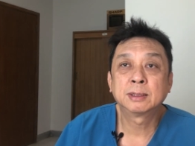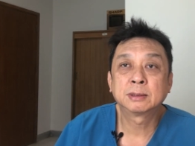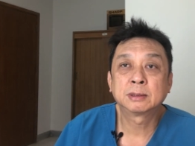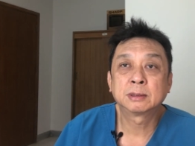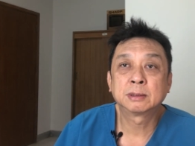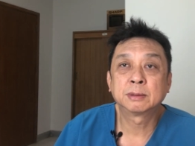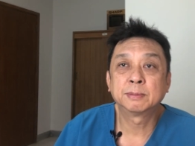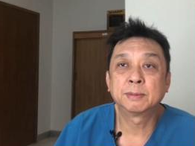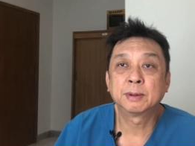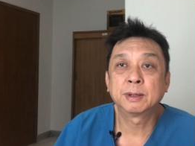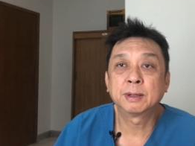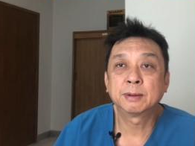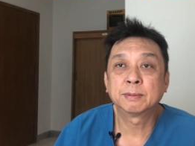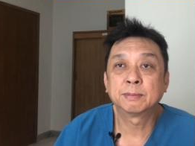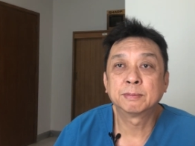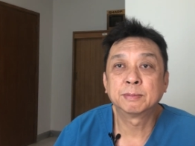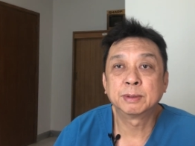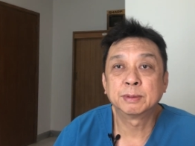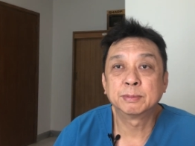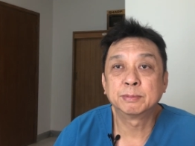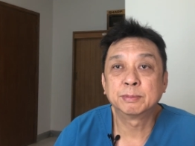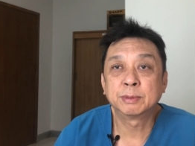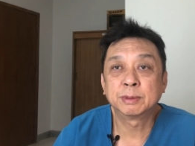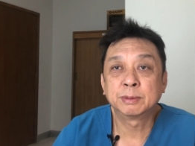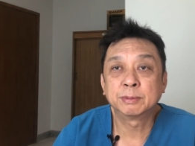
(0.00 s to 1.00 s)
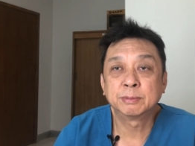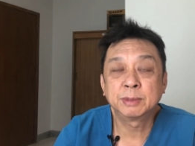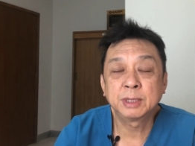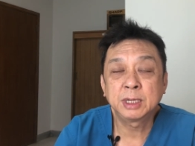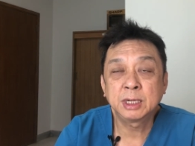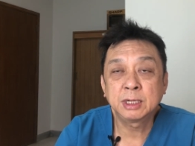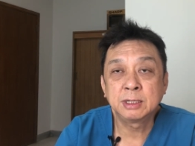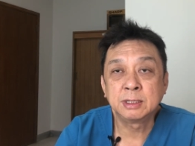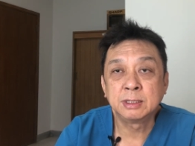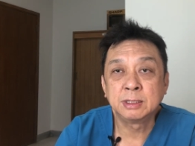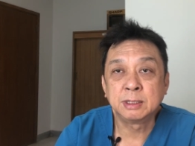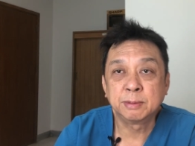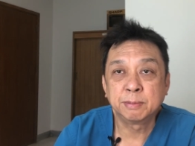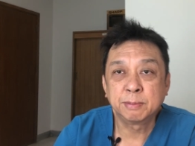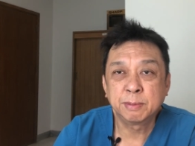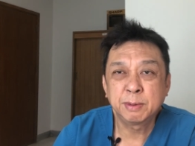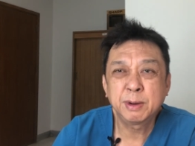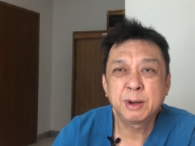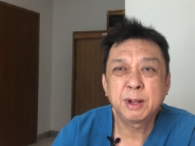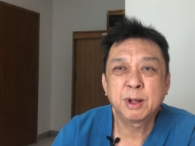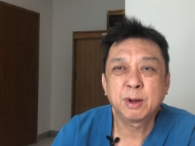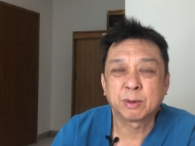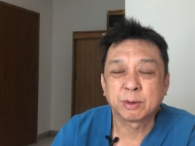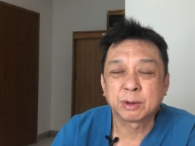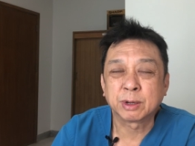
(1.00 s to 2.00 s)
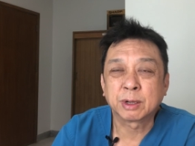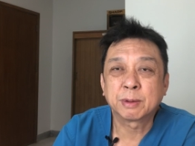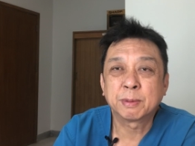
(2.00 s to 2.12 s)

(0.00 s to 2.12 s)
ใช่ไหมมันมันไม่ได้จริงๆไม่ได้ออกใน